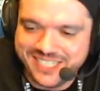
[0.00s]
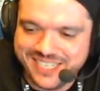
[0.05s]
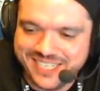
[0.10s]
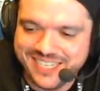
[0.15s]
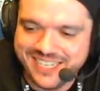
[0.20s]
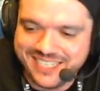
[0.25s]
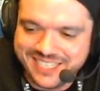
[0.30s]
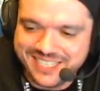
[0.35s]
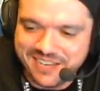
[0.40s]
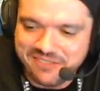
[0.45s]
né,
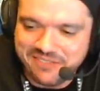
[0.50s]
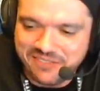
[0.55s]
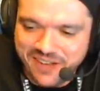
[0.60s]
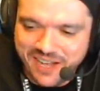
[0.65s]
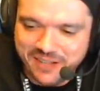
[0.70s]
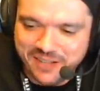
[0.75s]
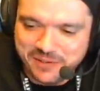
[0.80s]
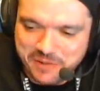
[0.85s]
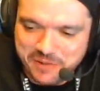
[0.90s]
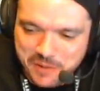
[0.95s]

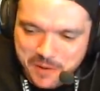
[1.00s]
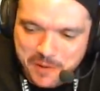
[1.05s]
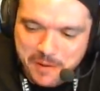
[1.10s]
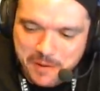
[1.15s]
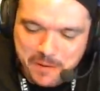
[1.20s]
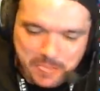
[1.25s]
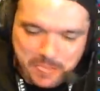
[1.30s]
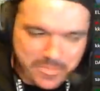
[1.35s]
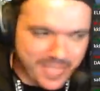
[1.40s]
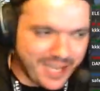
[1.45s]
safado?
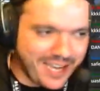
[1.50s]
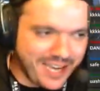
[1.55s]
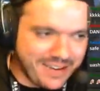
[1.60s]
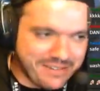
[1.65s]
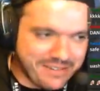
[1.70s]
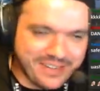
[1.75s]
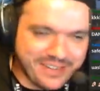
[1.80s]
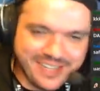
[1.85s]
Aí eu falei,